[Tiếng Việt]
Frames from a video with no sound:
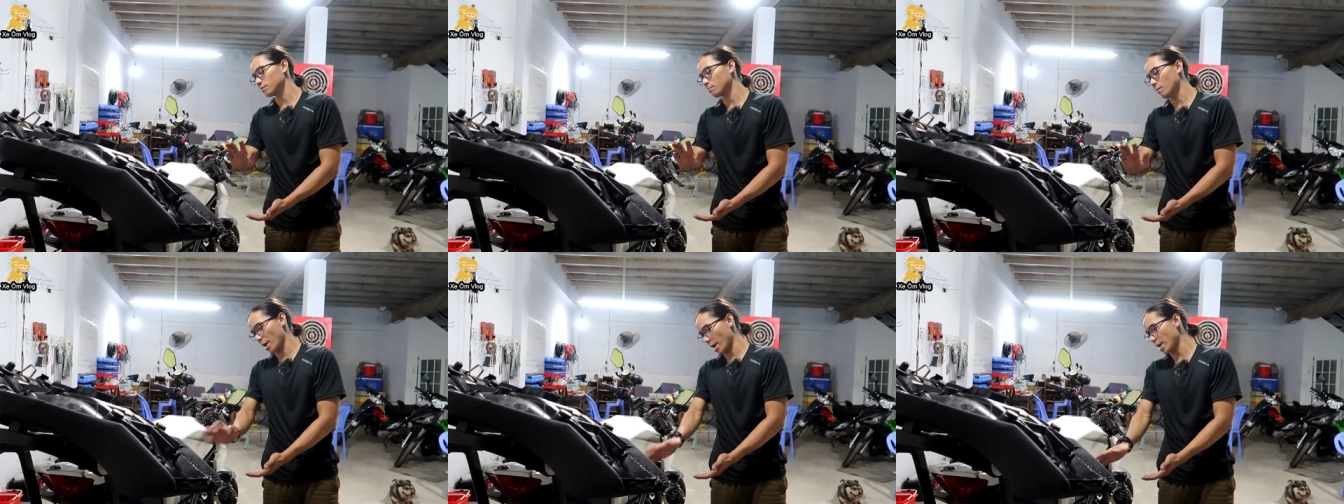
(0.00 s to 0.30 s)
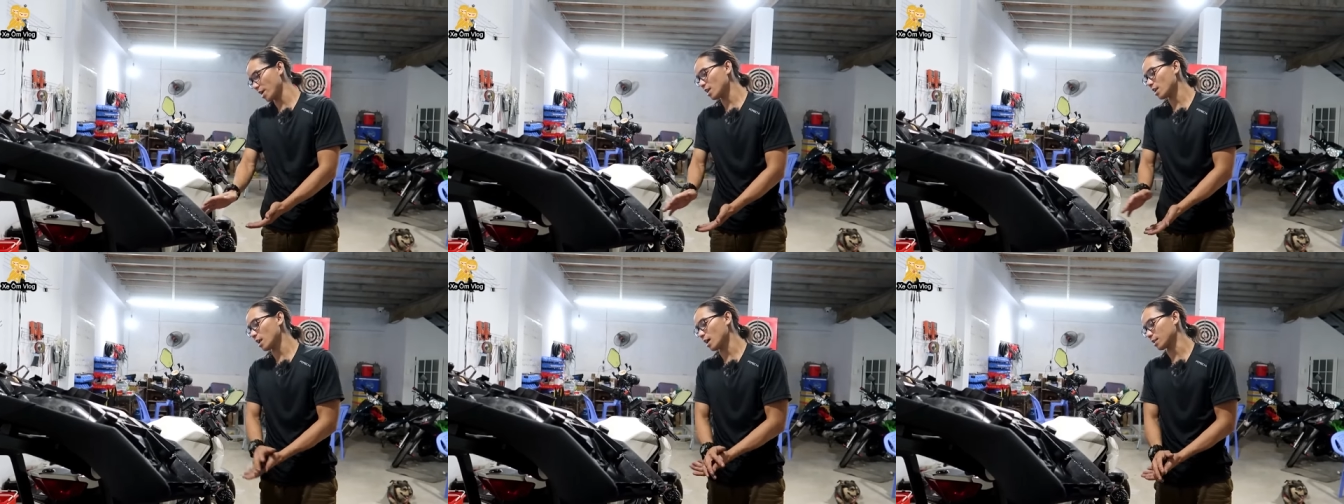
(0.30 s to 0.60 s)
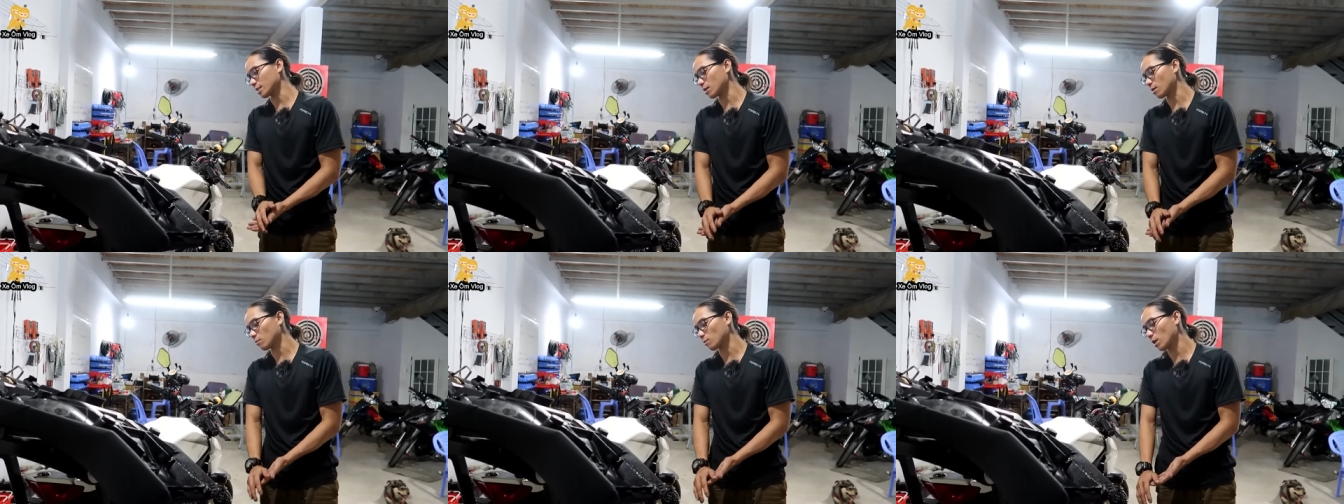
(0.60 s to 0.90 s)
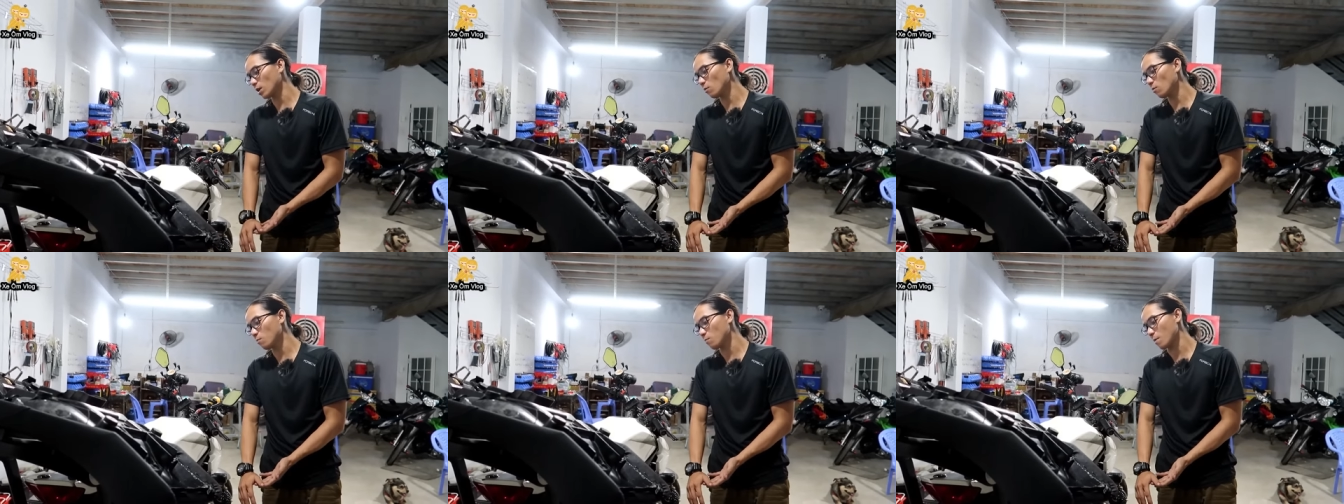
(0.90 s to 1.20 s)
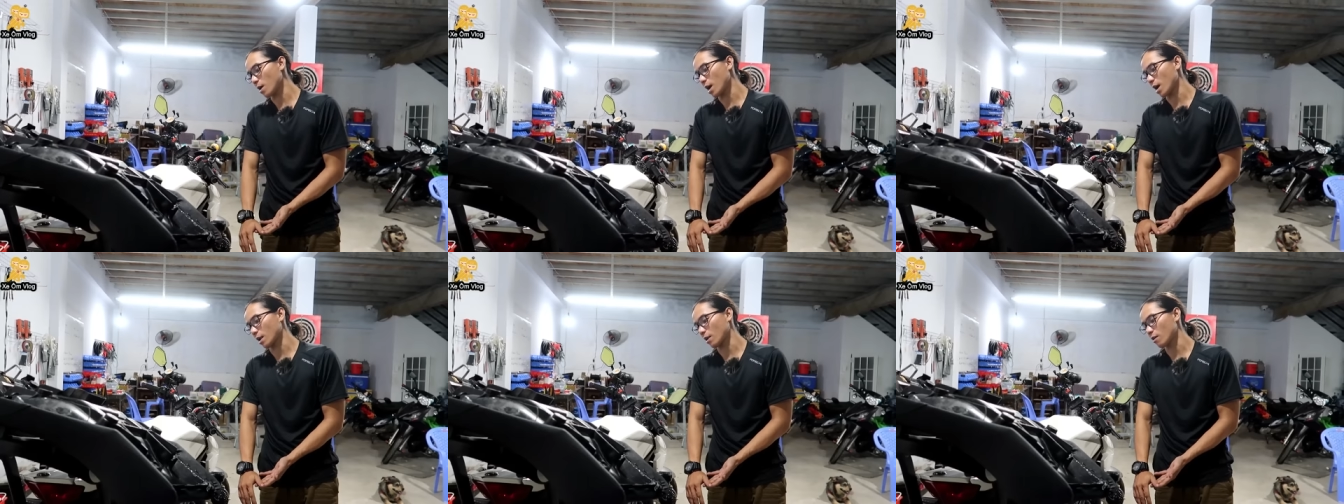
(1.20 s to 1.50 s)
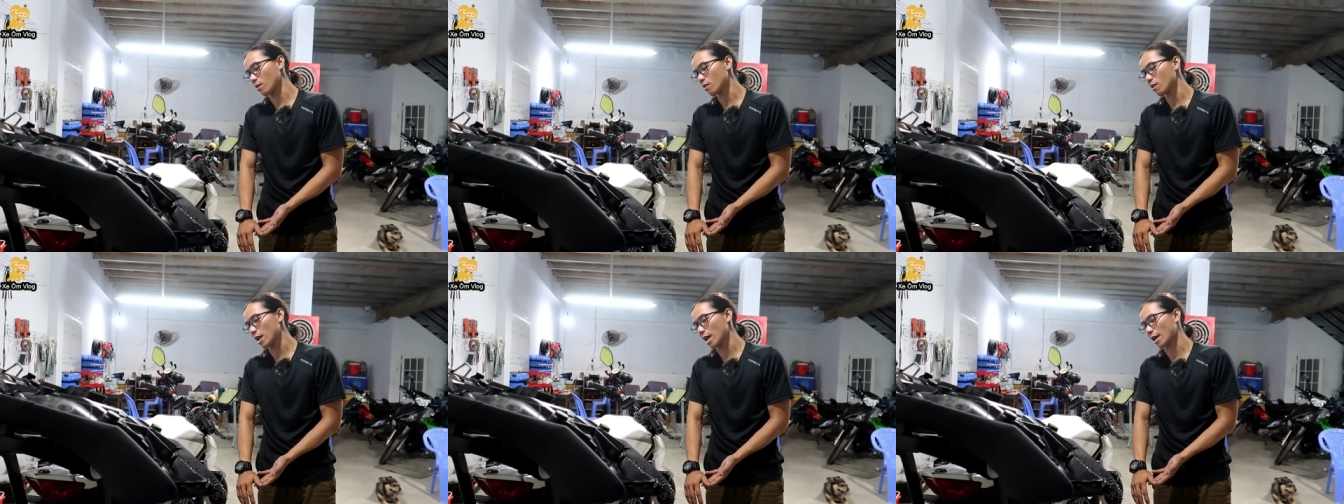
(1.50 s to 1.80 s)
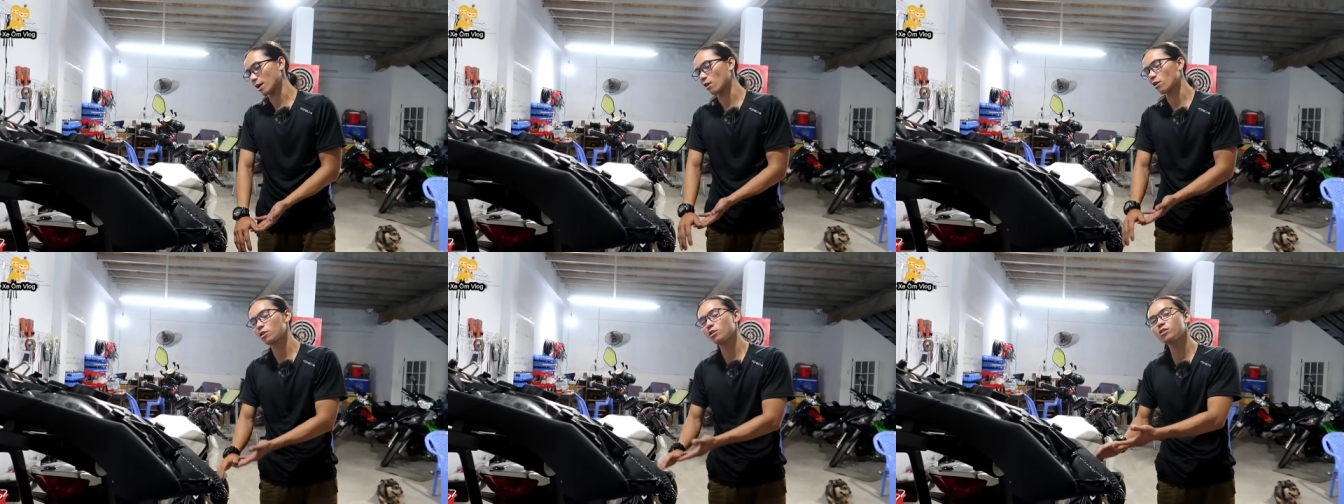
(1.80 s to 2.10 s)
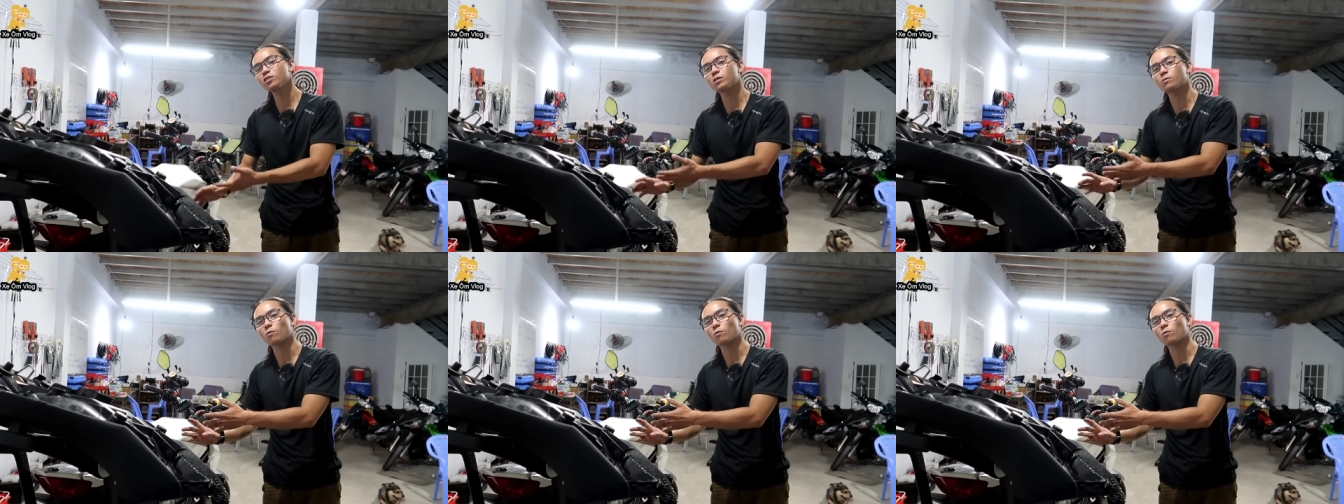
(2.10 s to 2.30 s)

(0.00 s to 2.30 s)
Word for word: miễn là trong cái lúc mà nó đang có nước